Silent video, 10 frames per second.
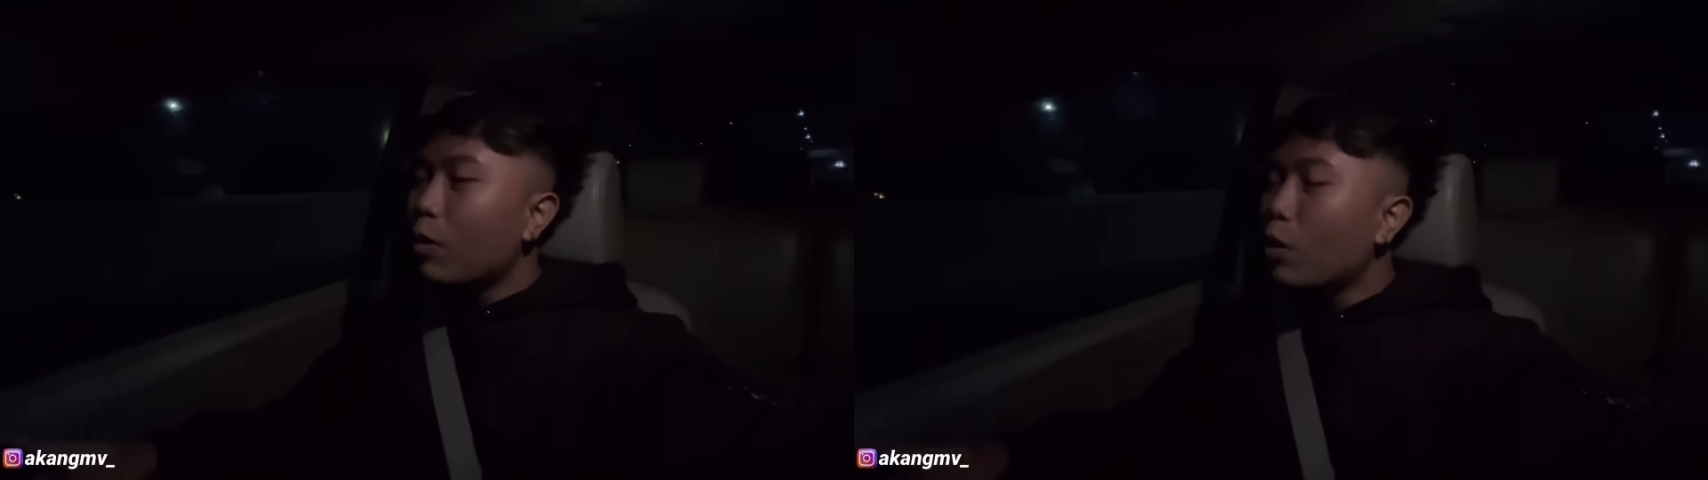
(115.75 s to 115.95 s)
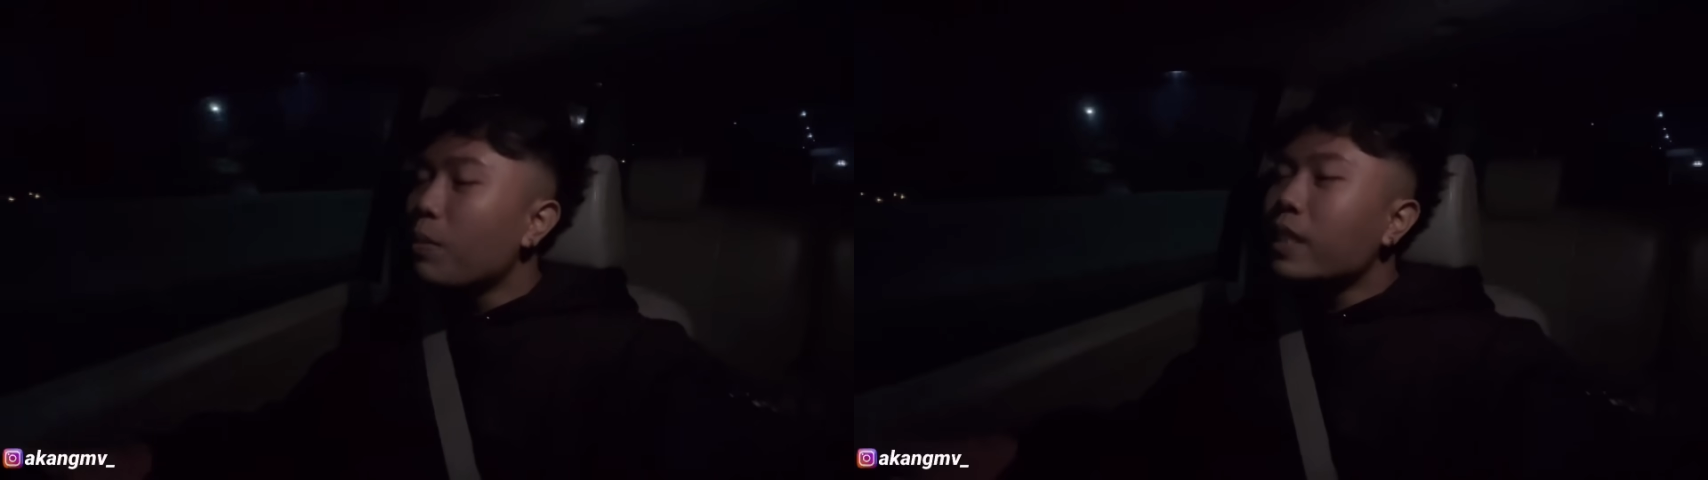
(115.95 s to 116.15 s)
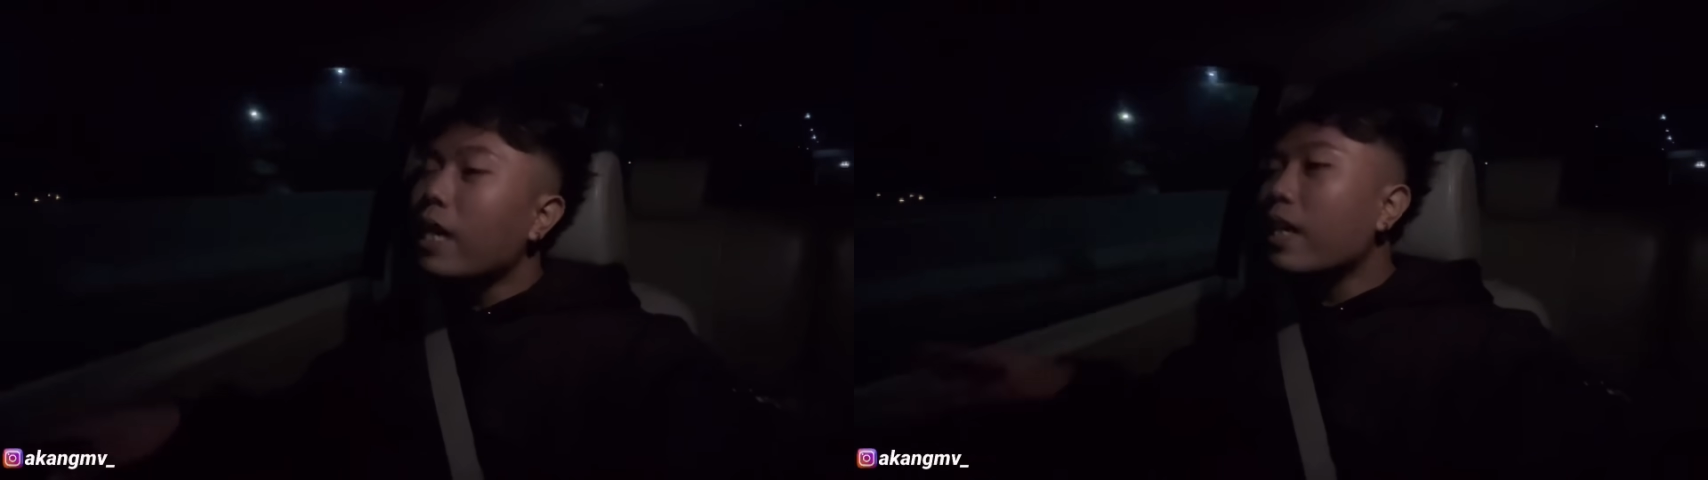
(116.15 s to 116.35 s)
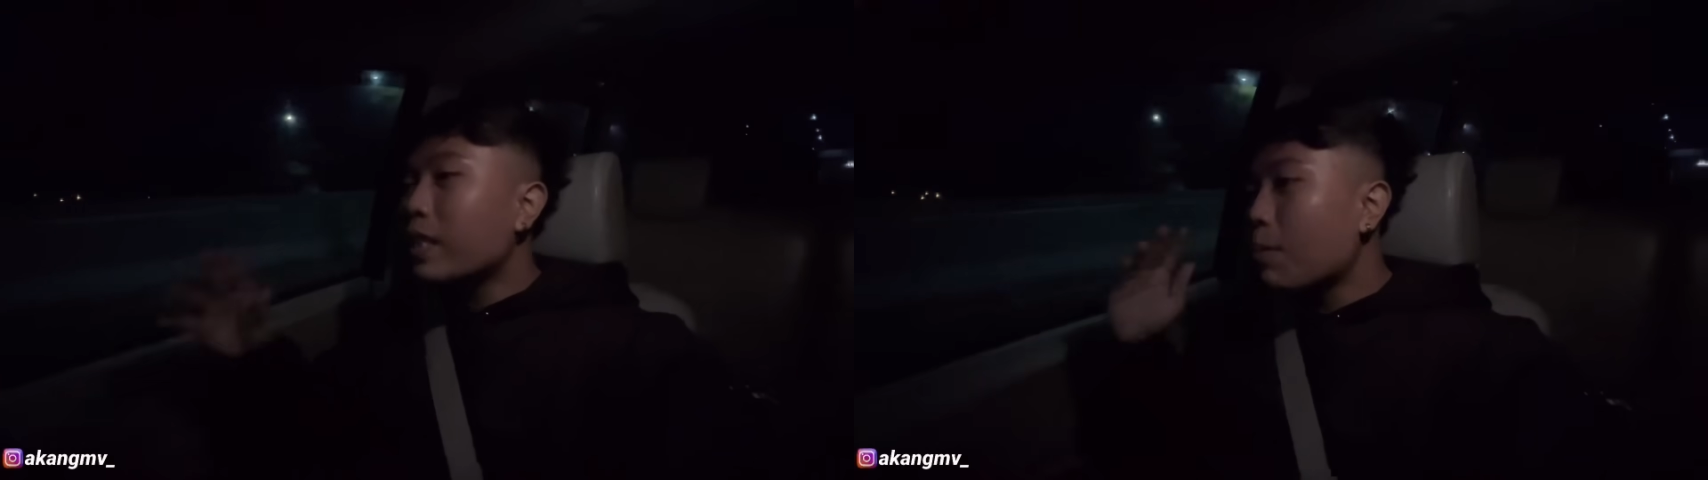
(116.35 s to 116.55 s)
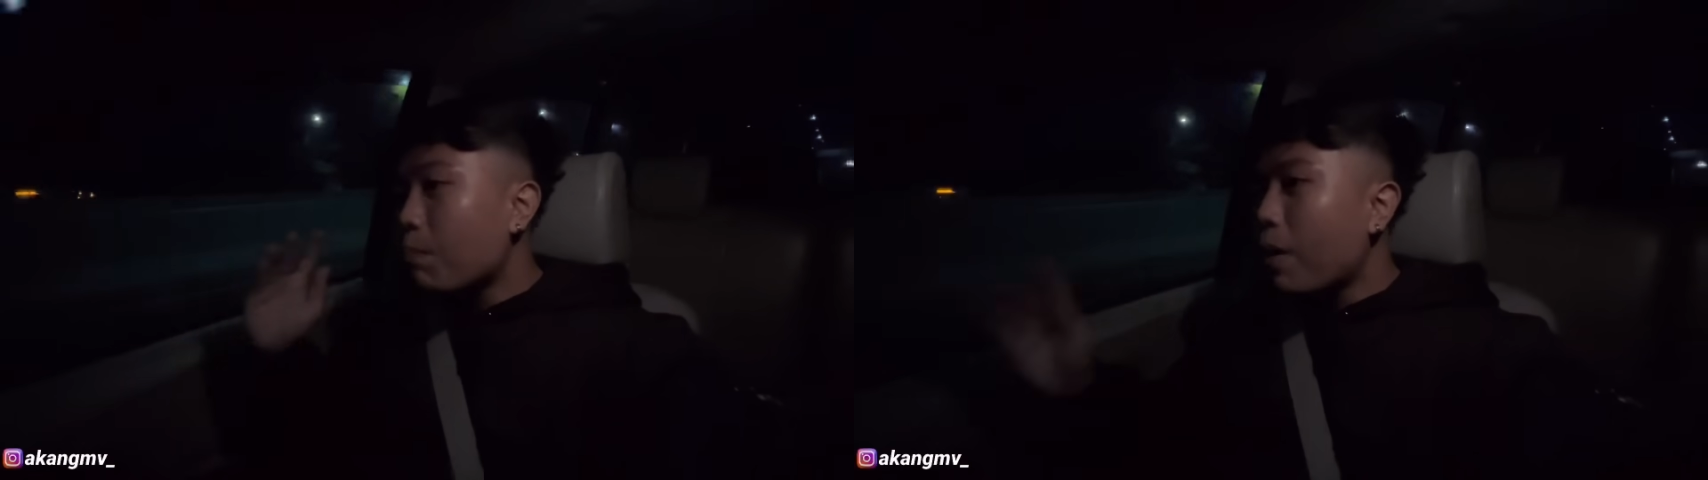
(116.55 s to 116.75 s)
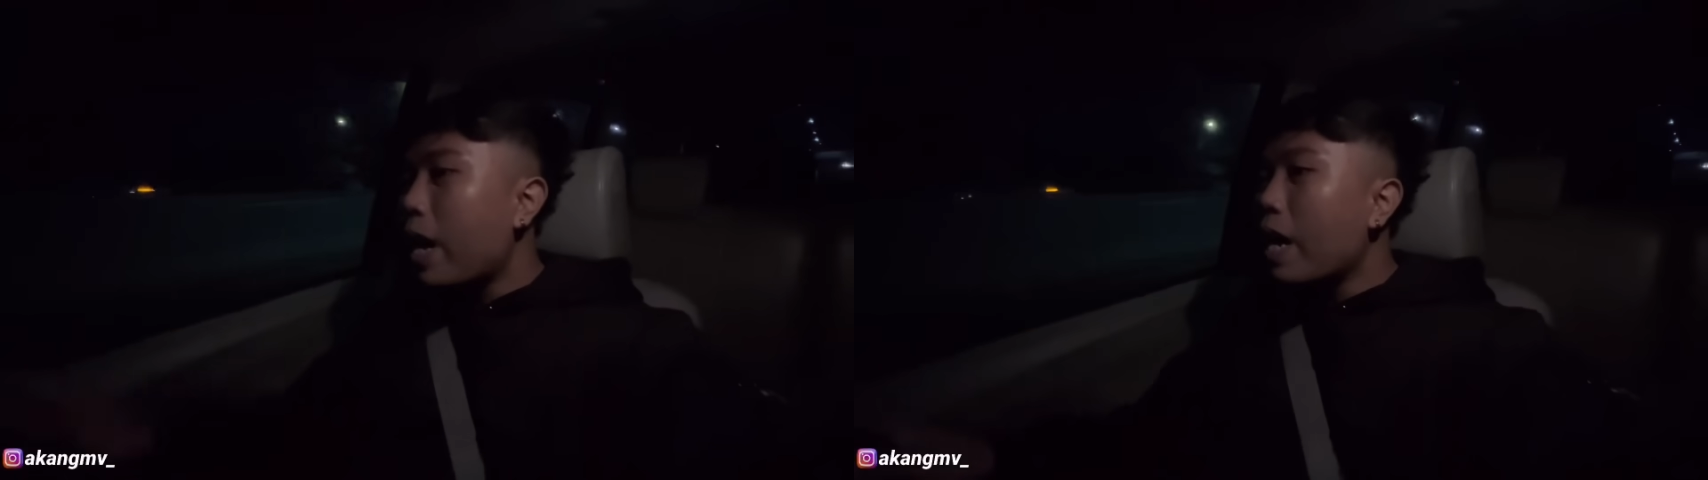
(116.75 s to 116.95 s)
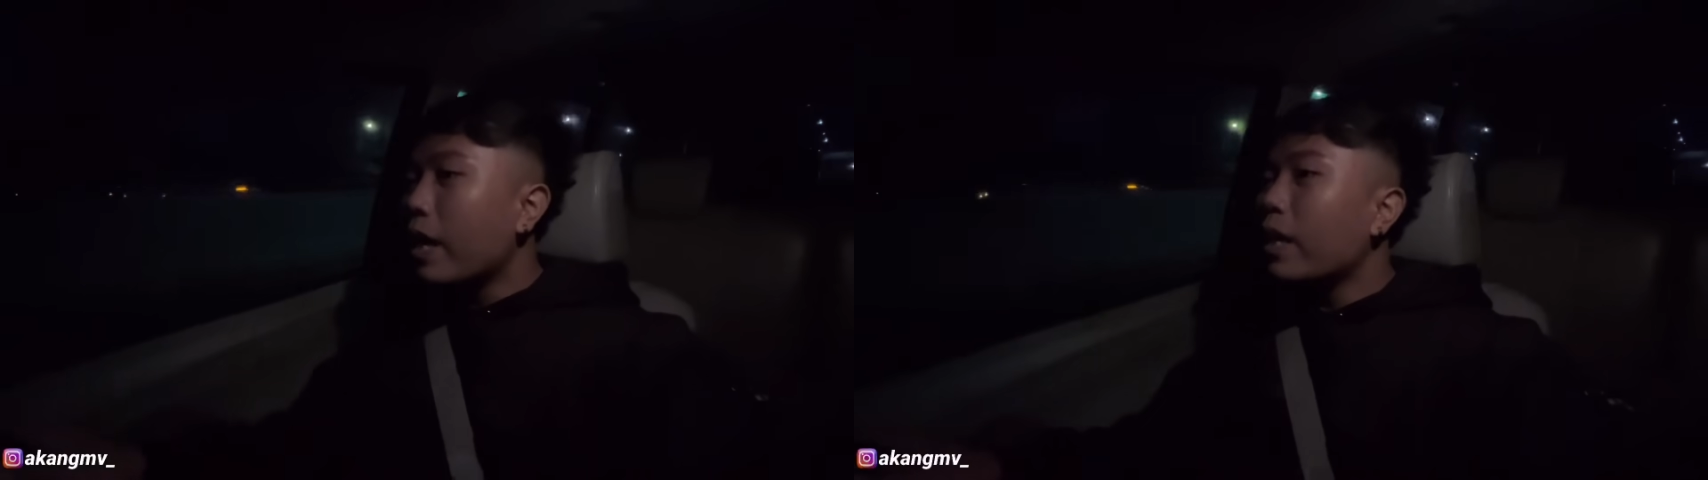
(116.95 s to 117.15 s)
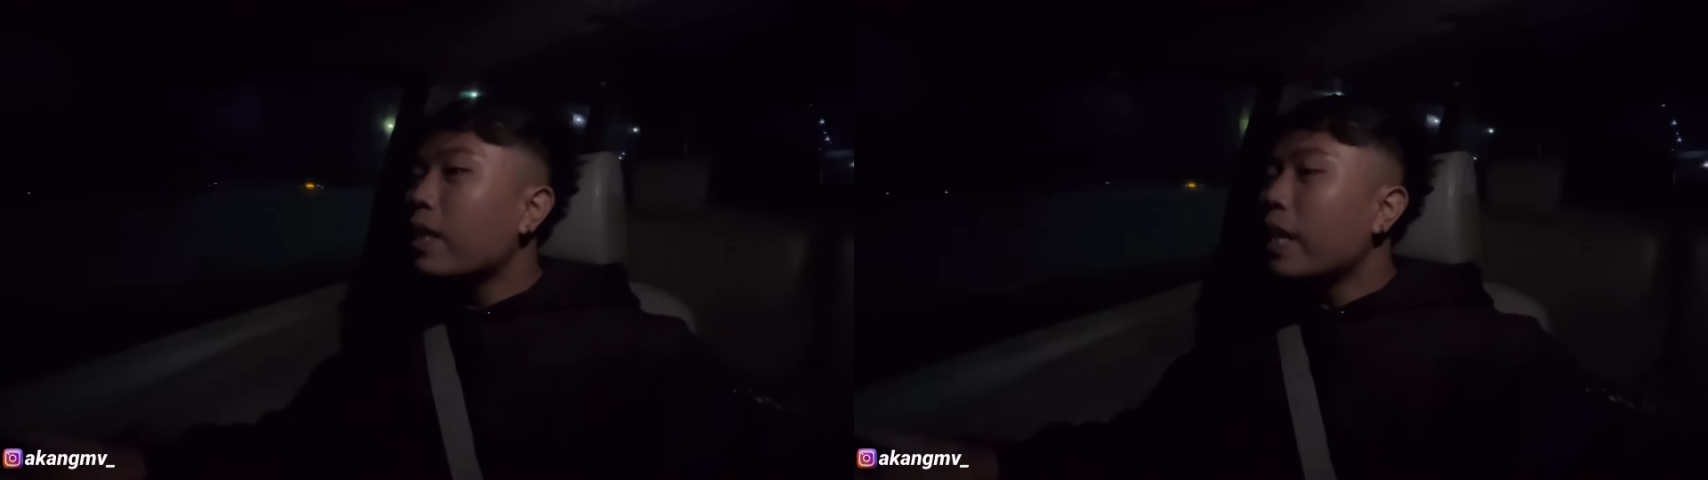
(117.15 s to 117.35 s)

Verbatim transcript: gue bisa ke Jepang